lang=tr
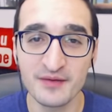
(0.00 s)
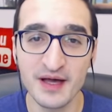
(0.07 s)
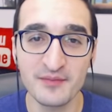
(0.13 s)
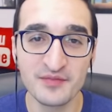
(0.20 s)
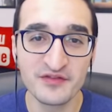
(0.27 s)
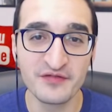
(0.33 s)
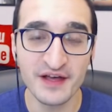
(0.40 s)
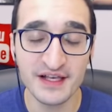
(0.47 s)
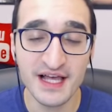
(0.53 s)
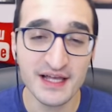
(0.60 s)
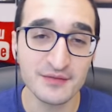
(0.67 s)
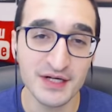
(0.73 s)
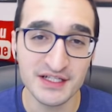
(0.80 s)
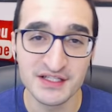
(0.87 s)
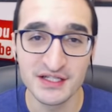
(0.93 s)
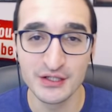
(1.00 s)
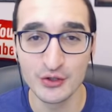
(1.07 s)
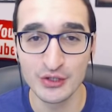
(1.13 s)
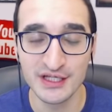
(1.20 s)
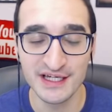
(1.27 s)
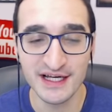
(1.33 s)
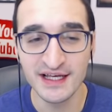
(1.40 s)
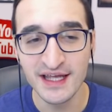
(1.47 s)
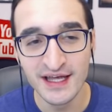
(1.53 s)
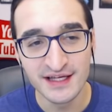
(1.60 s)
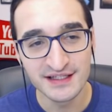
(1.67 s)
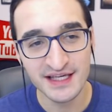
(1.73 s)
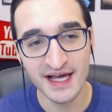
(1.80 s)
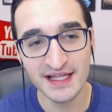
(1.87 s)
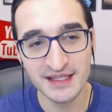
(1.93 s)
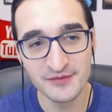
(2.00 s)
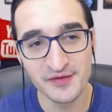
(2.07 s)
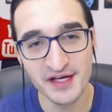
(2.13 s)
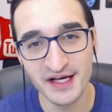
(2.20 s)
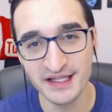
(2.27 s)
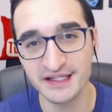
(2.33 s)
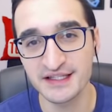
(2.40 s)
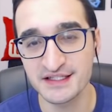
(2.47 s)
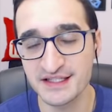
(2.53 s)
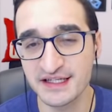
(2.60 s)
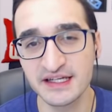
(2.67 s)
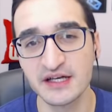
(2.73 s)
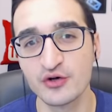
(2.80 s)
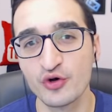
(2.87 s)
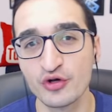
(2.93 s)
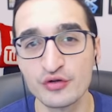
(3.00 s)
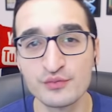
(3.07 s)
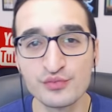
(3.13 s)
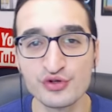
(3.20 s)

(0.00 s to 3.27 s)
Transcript: ben bir Fenerbahçeli olarak kendimi Galatasaray'a koydum.